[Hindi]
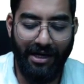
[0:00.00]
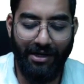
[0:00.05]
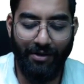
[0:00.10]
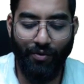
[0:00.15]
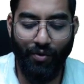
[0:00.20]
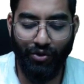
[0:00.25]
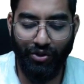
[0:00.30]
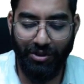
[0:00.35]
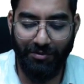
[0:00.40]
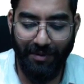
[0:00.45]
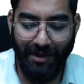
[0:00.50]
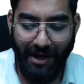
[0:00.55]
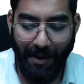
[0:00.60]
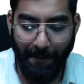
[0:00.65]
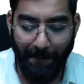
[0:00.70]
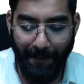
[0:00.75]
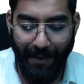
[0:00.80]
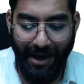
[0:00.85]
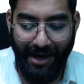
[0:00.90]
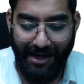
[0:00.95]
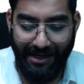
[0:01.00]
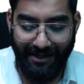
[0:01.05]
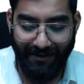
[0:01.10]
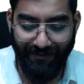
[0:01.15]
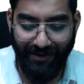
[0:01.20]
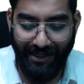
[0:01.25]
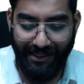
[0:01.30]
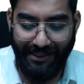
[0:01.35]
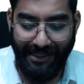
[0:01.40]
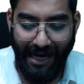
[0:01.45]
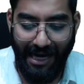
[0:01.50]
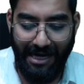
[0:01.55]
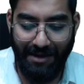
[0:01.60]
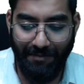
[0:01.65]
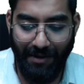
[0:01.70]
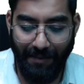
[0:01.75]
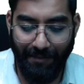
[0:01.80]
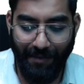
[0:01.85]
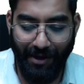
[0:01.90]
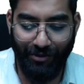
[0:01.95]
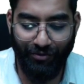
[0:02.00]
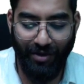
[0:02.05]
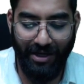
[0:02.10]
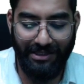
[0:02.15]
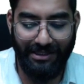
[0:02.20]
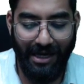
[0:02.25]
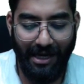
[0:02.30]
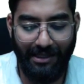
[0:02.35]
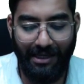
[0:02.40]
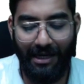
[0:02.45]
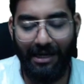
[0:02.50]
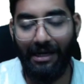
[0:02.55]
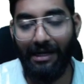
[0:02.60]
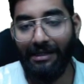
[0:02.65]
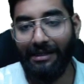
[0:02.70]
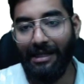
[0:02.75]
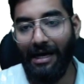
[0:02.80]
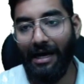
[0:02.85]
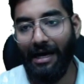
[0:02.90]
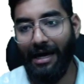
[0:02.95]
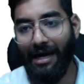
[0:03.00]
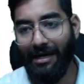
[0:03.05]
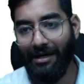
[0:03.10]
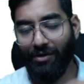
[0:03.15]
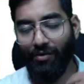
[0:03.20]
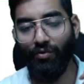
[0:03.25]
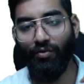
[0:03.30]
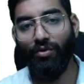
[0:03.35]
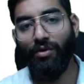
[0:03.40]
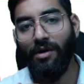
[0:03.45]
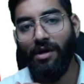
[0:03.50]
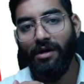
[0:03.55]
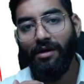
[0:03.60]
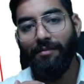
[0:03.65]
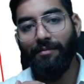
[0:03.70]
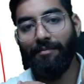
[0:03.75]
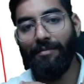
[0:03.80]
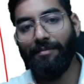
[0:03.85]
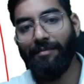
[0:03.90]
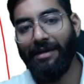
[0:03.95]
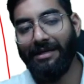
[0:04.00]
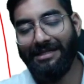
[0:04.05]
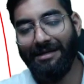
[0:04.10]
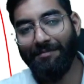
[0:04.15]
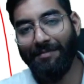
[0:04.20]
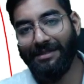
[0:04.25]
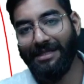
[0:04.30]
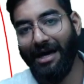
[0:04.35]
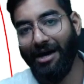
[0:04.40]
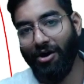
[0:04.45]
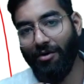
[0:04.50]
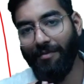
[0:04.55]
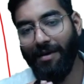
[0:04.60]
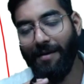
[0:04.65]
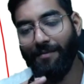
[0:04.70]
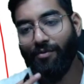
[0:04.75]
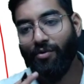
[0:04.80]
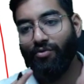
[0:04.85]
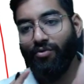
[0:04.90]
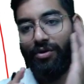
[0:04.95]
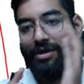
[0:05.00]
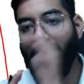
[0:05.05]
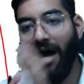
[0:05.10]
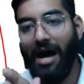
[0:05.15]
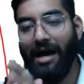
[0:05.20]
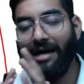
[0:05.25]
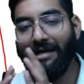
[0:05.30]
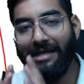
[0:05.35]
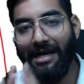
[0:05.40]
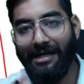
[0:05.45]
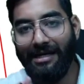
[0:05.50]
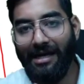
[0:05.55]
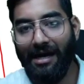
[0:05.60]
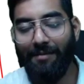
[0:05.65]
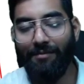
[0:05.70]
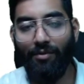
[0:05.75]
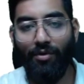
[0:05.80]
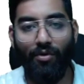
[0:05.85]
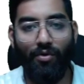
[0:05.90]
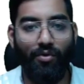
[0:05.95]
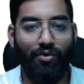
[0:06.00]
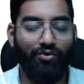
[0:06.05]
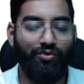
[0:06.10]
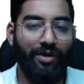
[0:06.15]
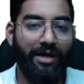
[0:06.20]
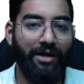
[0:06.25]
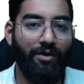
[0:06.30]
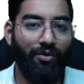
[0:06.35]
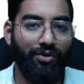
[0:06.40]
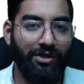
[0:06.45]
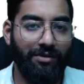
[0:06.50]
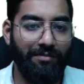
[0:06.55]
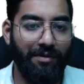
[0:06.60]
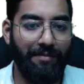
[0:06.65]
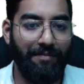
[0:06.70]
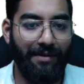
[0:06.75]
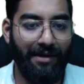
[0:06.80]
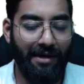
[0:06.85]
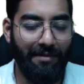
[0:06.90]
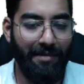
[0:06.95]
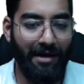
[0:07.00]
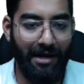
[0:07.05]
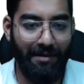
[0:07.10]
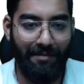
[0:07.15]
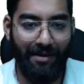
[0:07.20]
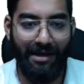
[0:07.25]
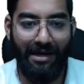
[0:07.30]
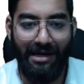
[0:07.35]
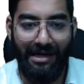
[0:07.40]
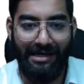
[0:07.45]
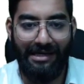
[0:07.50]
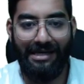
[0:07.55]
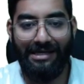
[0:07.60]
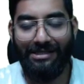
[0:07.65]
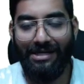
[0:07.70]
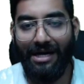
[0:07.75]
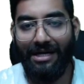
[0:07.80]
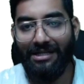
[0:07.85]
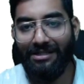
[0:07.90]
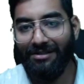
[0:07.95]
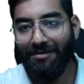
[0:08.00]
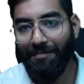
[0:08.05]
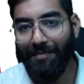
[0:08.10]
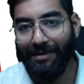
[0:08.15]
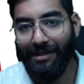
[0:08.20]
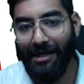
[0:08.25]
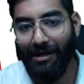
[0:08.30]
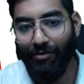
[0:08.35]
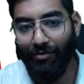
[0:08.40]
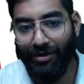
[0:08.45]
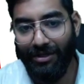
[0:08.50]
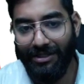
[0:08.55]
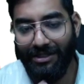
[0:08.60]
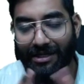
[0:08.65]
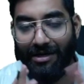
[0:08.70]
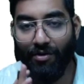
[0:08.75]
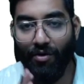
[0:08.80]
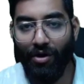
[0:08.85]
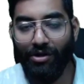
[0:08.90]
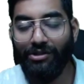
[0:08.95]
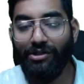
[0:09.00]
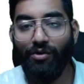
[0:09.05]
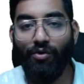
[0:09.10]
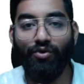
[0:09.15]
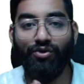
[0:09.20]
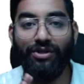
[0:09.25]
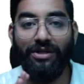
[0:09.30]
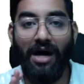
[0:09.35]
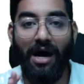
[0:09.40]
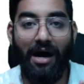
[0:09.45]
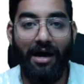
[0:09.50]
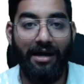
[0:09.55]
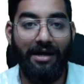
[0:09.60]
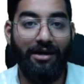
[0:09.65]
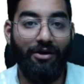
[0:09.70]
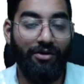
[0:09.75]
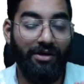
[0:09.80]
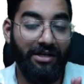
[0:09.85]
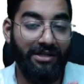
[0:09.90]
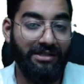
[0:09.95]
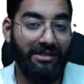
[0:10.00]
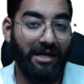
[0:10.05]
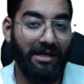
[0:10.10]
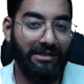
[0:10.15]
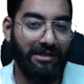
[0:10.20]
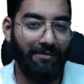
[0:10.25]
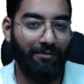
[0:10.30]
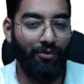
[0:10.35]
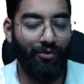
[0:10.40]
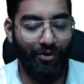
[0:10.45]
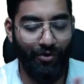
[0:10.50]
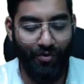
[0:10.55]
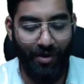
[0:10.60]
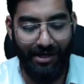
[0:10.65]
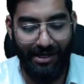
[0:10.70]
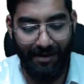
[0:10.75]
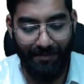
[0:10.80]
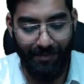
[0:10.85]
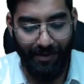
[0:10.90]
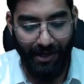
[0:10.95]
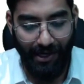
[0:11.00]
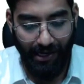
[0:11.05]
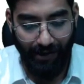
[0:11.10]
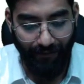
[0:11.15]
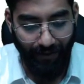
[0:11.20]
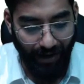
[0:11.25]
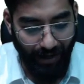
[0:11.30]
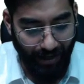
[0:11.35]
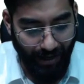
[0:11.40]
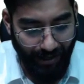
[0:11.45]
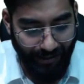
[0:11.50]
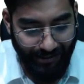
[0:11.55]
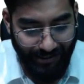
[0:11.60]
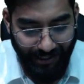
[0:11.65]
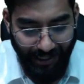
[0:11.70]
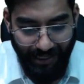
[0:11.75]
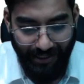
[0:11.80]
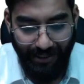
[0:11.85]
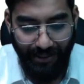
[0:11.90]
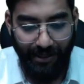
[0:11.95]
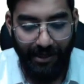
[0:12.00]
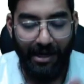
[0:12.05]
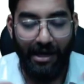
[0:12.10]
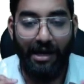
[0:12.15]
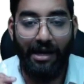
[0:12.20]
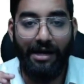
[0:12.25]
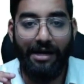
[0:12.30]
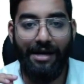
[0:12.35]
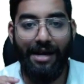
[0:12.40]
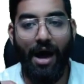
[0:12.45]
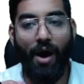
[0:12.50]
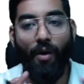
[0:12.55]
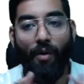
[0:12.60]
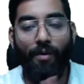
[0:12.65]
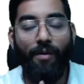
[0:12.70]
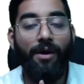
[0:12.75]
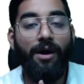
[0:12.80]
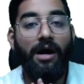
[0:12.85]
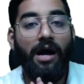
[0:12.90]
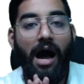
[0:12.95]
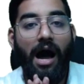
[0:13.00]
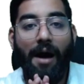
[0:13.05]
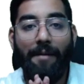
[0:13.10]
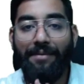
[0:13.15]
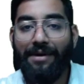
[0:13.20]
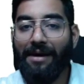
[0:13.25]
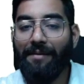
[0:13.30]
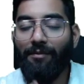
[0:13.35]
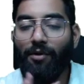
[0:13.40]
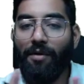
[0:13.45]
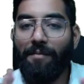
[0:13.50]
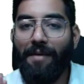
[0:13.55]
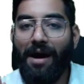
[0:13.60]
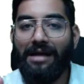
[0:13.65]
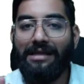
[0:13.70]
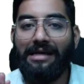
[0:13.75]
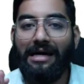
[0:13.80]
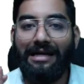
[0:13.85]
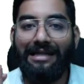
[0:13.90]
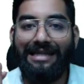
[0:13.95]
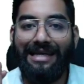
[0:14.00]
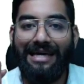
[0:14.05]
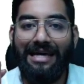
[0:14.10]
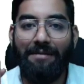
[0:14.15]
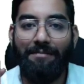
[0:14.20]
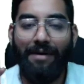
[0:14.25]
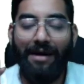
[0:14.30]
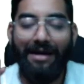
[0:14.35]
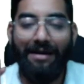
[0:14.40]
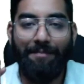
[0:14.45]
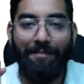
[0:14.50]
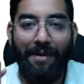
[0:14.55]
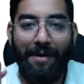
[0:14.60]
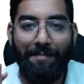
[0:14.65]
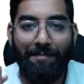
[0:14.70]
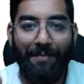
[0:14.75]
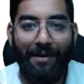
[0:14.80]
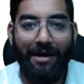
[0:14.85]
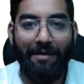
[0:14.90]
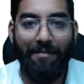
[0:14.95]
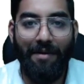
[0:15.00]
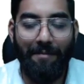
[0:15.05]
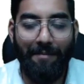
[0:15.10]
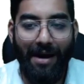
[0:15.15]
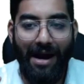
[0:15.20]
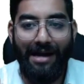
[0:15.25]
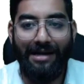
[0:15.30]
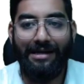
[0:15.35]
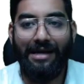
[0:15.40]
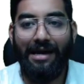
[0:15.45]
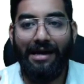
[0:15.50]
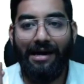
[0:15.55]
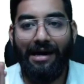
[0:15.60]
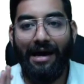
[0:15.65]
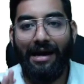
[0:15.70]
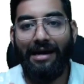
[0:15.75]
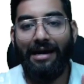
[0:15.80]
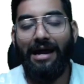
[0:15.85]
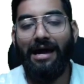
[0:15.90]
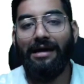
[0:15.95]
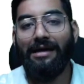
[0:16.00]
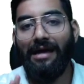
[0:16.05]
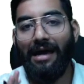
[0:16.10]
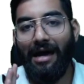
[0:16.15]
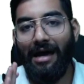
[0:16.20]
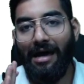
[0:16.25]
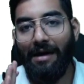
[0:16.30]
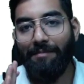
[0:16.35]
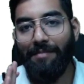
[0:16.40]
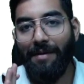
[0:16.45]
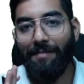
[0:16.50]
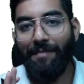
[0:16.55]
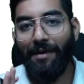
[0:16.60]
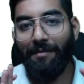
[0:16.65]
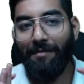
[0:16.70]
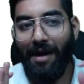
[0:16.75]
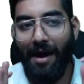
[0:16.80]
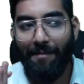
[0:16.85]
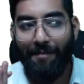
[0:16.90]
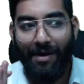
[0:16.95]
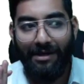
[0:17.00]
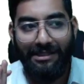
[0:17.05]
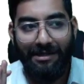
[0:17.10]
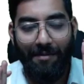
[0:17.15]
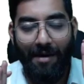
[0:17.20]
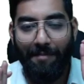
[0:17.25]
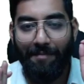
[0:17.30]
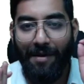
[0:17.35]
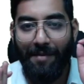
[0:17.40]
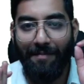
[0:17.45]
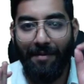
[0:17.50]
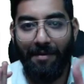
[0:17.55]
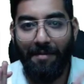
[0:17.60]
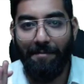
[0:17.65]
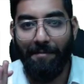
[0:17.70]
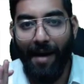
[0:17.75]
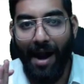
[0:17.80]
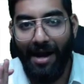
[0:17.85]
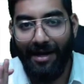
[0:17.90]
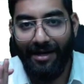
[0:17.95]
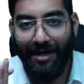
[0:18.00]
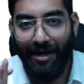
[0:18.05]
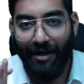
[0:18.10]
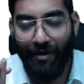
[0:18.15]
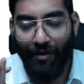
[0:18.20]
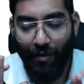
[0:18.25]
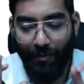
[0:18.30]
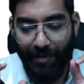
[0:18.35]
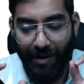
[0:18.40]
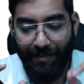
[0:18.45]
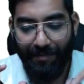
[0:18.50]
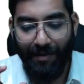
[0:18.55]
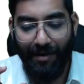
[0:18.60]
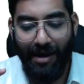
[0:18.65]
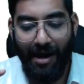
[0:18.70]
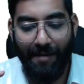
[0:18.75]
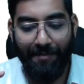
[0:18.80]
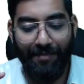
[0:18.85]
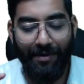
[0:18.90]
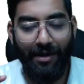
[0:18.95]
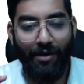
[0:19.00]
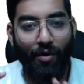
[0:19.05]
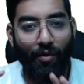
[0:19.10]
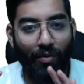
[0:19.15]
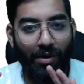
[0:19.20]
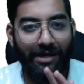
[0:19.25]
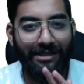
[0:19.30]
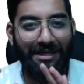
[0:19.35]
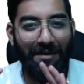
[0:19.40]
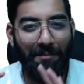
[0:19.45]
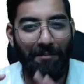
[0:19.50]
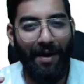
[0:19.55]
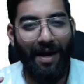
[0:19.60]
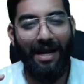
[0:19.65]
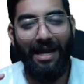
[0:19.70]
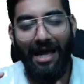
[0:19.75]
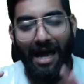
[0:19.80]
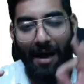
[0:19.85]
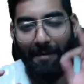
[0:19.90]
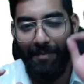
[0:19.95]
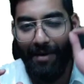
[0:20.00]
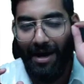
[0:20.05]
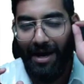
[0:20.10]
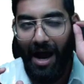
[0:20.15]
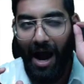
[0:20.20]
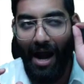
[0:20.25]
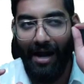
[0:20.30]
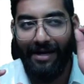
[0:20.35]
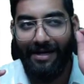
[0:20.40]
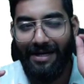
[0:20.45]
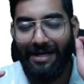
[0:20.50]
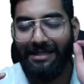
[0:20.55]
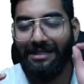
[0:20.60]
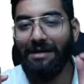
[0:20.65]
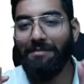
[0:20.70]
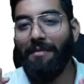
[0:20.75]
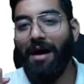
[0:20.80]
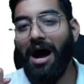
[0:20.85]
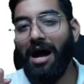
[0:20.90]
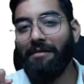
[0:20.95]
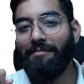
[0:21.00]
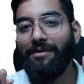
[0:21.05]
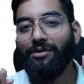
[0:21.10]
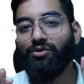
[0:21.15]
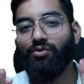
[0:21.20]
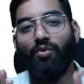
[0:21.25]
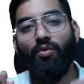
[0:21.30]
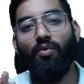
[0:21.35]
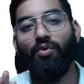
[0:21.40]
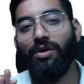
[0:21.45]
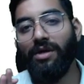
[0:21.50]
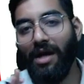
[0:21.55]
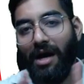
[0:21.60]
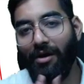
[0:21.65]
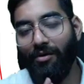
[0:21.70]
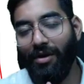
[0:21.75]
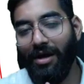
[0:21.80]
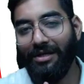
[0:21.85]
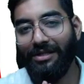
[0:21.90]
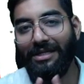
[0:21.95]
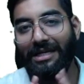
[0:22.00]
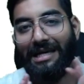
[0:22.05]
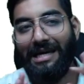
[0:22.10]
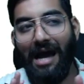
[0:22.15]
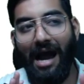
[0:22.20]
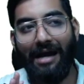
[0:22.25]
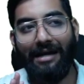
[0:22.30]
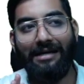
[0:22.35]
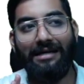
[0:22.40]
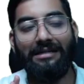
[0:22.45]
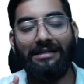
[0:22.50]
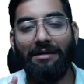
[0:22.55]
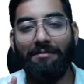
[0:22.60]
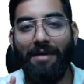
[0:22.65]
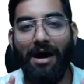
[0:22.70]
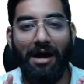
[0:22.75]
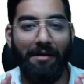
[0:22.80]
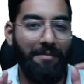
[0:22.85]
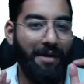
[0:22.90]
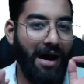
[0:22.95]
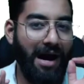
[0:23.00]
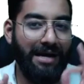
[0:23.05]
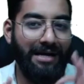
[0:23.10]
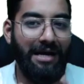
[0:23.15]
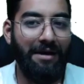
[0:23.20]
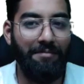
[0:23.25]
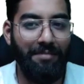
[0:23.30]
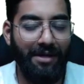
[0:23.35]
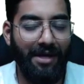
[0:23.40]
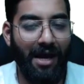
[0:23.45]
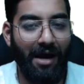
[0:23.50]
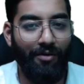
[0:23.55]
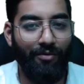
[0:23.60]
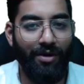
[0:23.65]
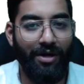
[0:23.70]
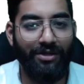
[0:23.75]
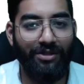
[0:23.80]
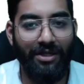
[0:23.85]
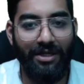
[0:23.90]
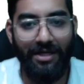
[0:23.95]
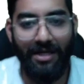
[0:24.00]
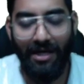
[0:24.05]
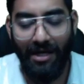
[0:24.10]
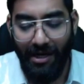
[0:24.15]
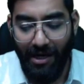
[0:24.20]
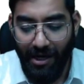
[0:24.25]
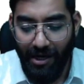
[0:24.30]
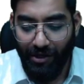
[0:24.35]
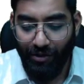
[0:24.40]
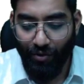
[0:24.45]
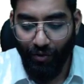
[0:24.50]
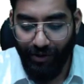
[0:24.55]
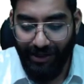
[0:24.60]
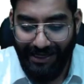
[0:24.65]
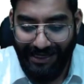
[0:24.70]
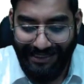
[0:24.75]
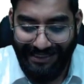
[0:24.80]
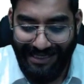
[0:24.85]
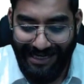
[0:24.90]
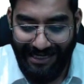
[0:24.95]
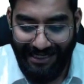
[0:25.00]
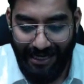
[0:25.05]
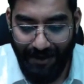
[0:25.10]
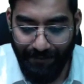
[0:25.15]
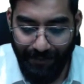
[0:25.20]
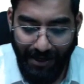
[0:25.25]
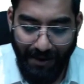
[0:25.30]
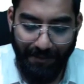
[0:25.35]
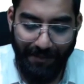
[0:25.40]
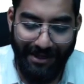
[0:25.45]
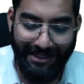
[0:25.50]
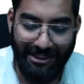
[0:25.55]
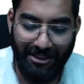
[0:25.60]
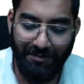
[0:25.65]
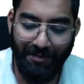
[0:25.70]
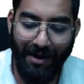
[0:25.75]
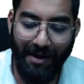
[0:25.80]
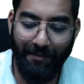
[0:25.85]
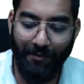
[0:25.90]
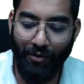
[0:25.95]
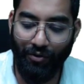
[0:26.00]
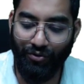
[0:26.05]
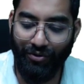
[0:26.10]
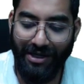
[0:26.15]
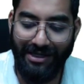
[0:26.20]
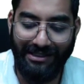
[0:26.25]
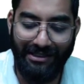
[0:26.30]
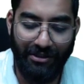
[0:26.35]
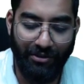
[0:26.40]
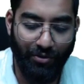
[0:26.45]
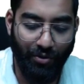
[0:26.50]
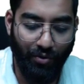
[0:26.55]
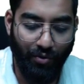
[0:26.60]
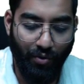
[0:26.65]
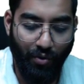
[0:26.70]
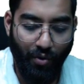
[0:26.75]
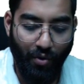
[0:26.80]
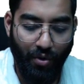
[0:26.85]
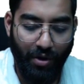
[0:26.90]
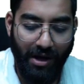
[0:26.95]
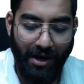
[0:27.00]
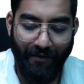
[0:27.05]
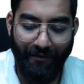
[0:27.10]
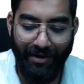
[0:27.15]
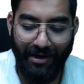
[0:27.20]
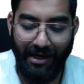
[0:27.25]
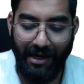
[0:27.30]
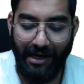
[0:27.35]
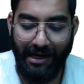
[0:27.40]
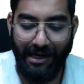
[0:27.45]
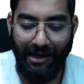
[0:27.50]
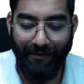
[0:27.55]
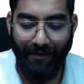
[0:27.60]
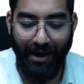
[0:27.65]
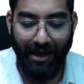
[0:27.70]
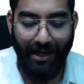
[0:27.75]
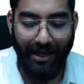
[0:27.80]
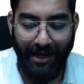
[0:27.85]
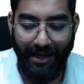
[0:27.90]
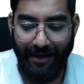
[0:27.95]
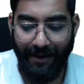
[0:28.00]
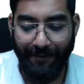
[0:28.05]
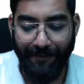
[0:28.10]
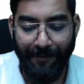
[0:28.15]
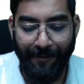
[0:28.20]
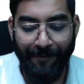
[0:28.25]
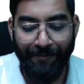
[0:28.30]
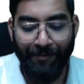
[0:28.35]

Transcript: इन क्वेश्चन में कंपैरेटिवली टाइम आपका जो है ज़्यादा लगता है क्यों ये सब बता रहा हूँ मैं आपको क्योंकि आगे जाके हम लोगों को जो है क्वेश्चन पेपर के बारे में ये स्ट्रैटेजी पता होनी चाहिए कौन से क्वेश्चन आ रहे हैं और किस तरह से हम लोग इनको अटैम्प्ट करने वाले हैं ठीक है जी नाउ अभी हम लोग बात करते हैं कि भाई पेपर में बैठ के करना क्या है पेपर में आपका जब आप पेपर में बैठ रहे हो पेपर आपने खोलने से पहले आपका एक आइडियल दिमाग में स्कोर क्या होना चाहिए एक आइडियल दिमाग में अटैम्प्ट क्या होना चाहिए क्योंकि इसी अटैम्प्ट के बेसिस पे हम लोग जो है चीज़ों को कवर करने वाले हैं